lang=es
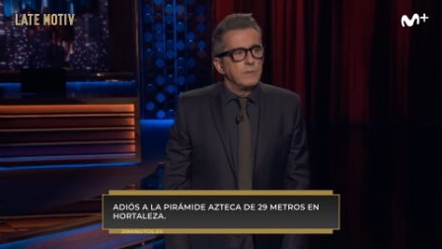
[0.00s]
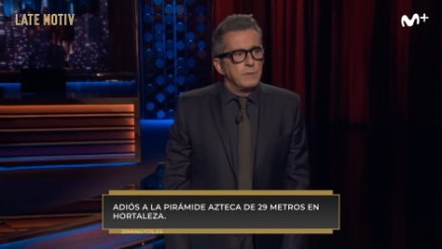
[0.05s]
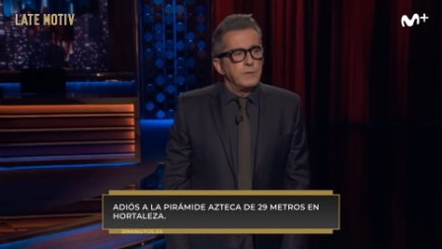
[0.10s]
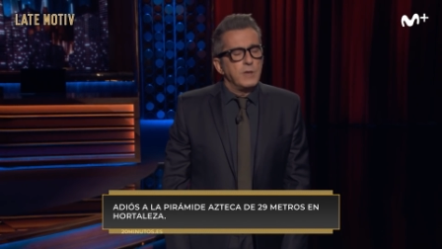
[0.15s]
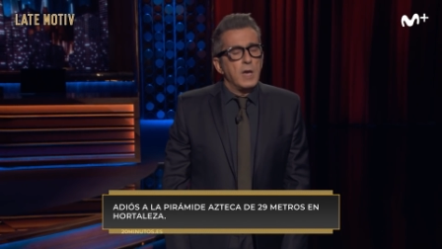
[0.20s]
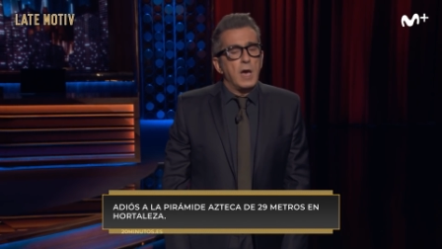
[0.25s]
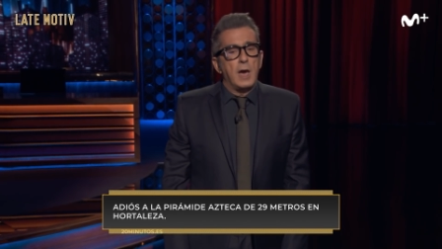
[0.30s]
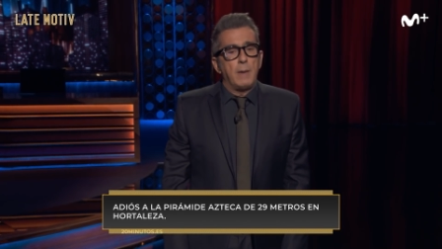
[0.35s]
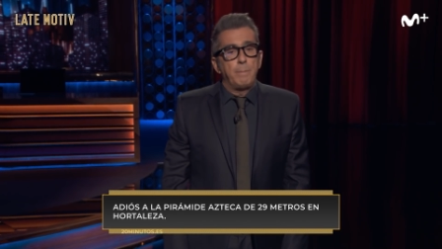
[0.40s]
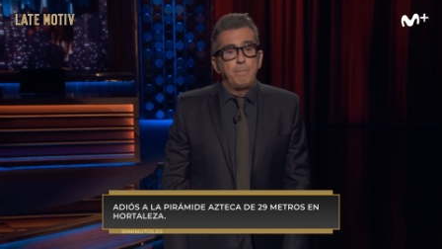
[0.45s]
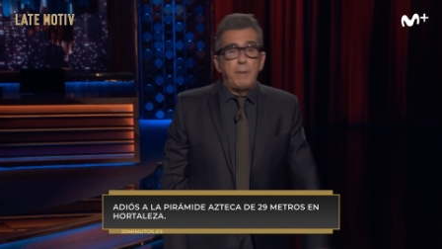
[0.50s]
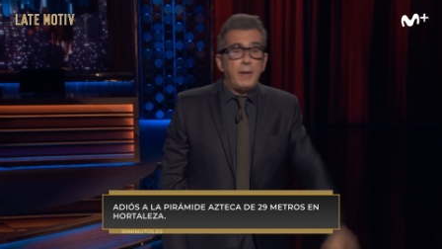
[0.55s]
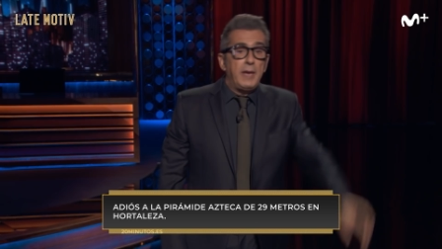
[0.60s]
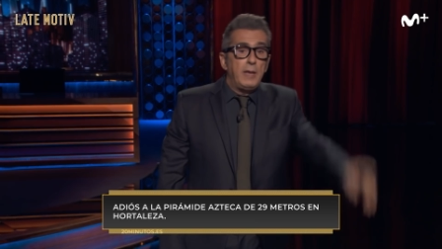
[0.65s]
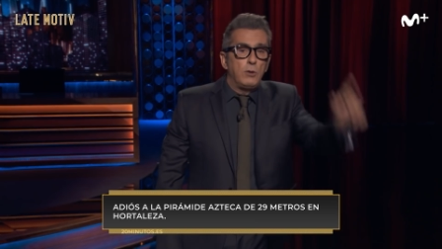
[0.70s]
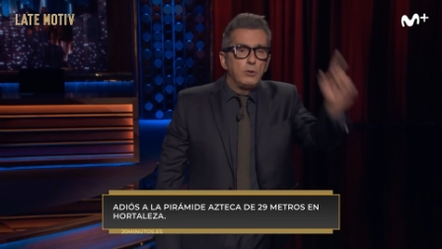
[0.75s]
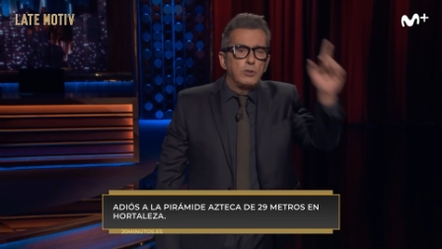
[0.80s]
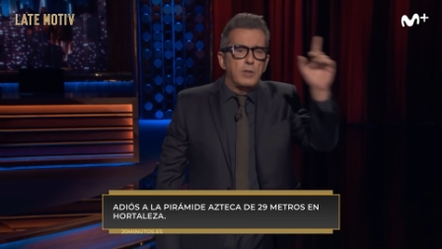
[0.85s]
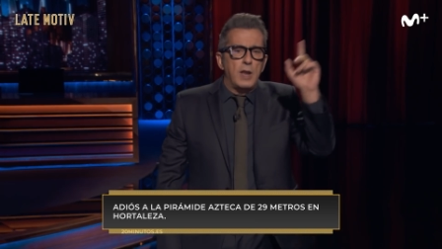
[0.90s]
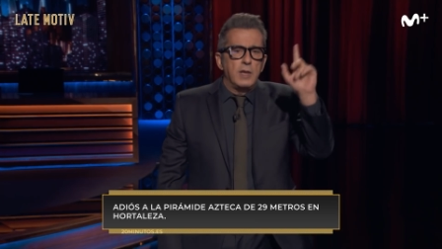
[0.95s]
Ya,
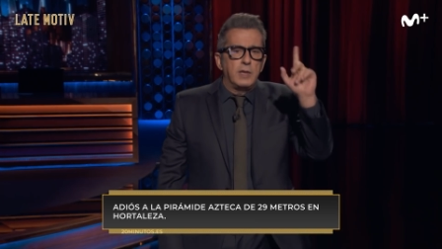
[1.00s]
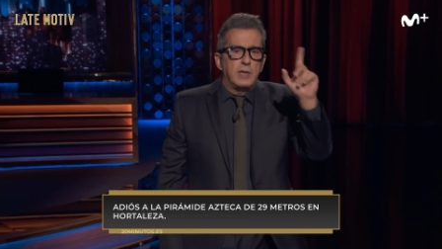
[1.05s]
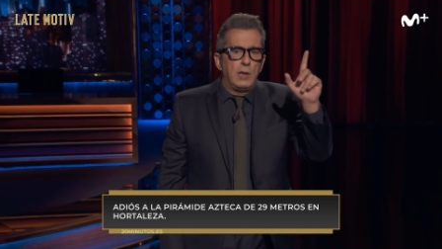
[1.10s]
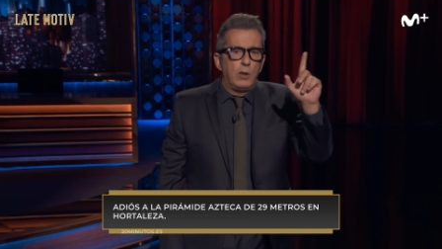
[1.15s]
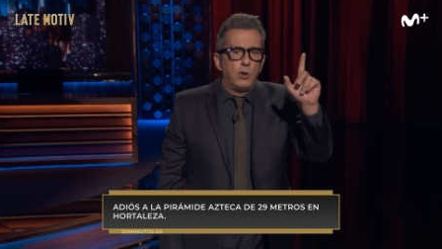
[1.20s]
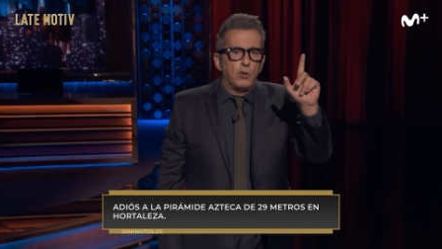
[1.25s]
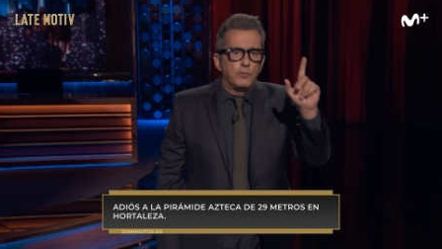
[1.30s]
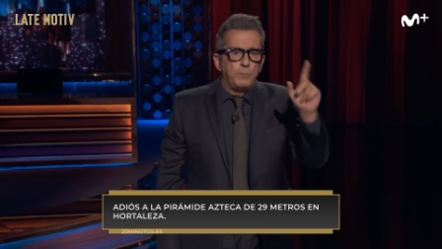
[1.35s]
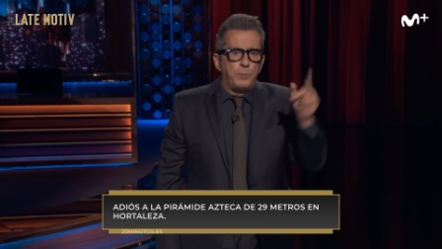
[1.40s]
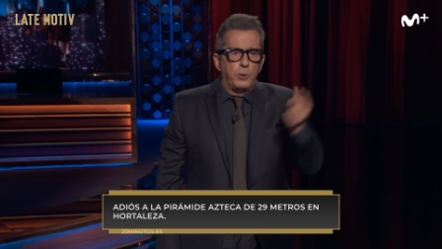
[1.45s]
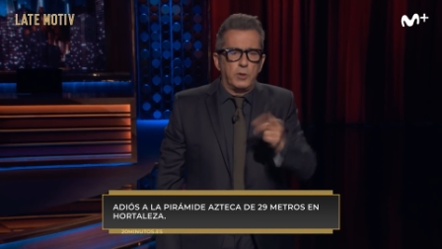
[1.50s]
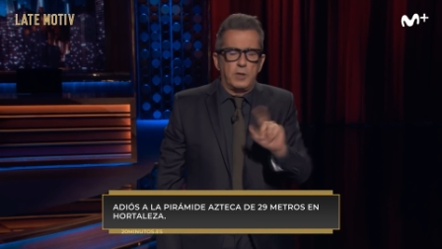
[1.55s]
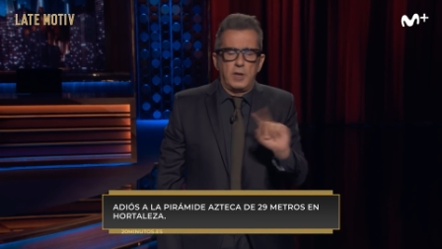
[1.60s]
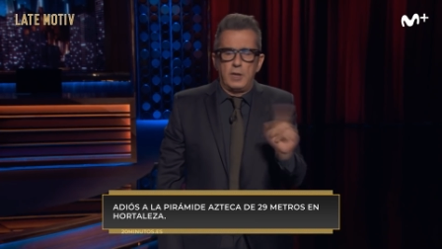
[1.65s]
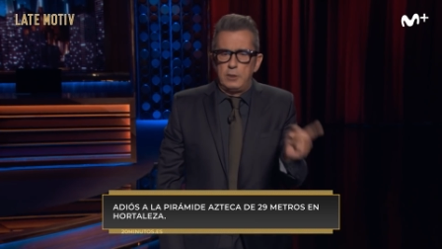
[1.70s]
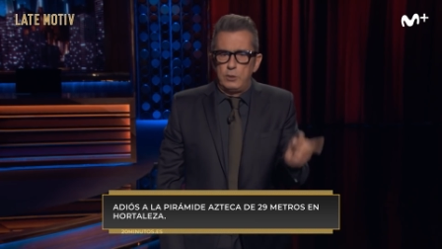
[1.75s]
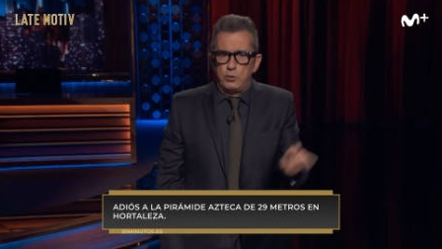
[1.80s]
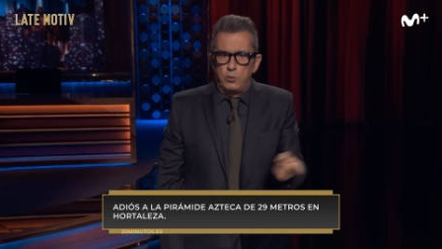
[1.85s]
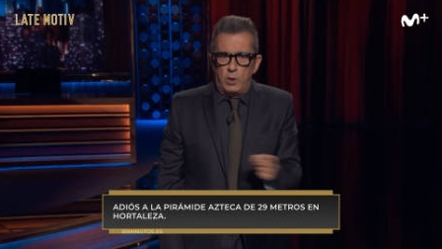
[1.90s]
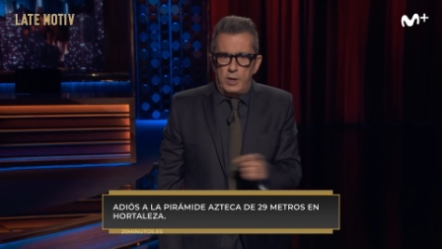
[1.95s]
pero tranquilos, porque
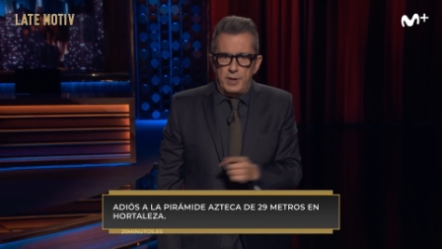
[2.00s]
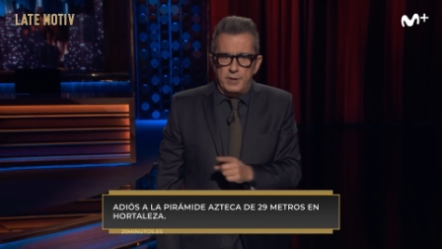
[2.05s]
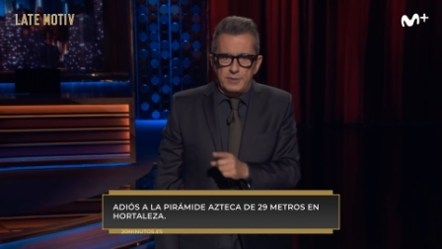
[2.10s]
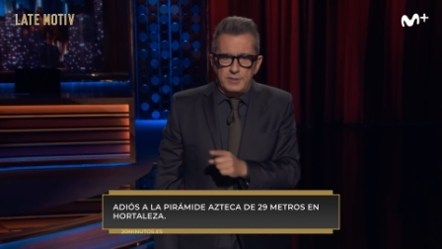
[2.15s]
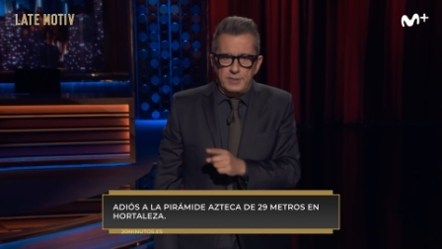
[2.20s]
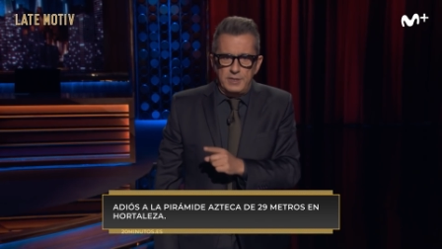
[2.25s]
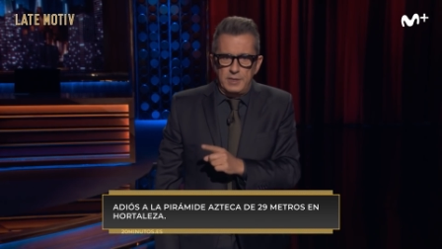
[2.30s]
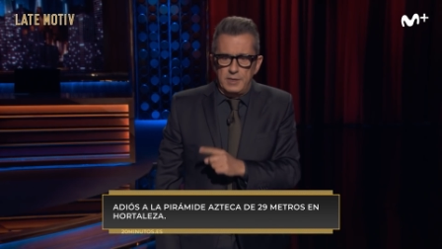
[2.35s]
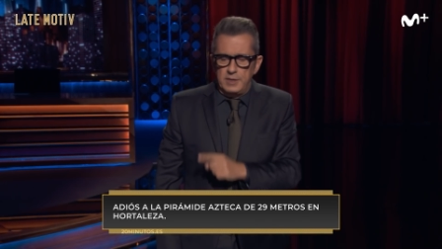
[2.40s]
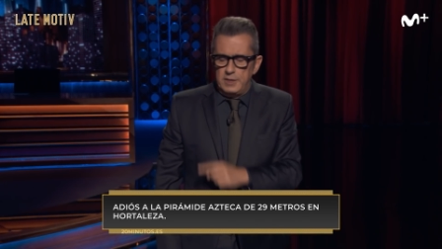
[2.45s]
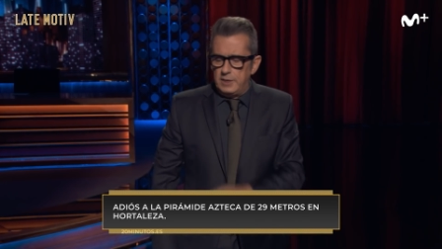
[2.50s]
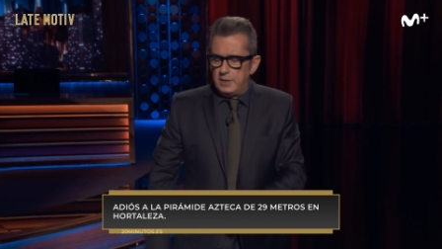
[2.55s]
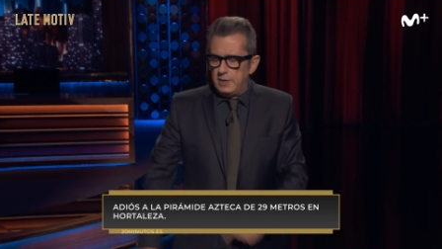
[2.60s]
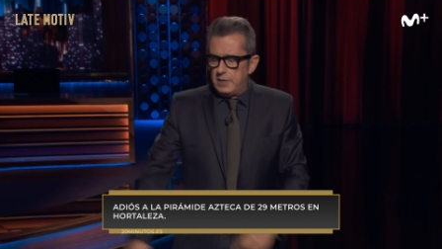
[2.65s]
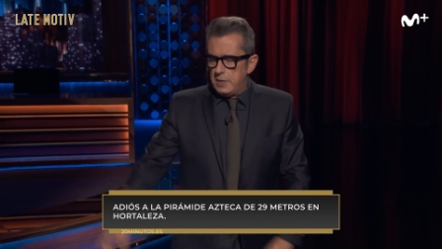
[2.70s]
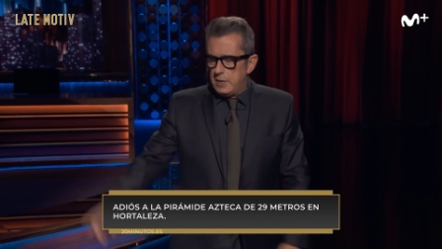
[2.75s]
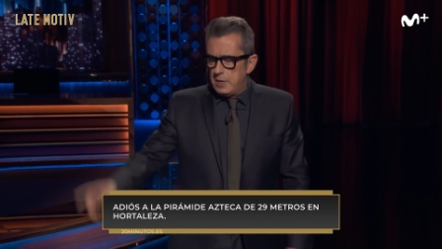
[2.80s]
el titular sigue,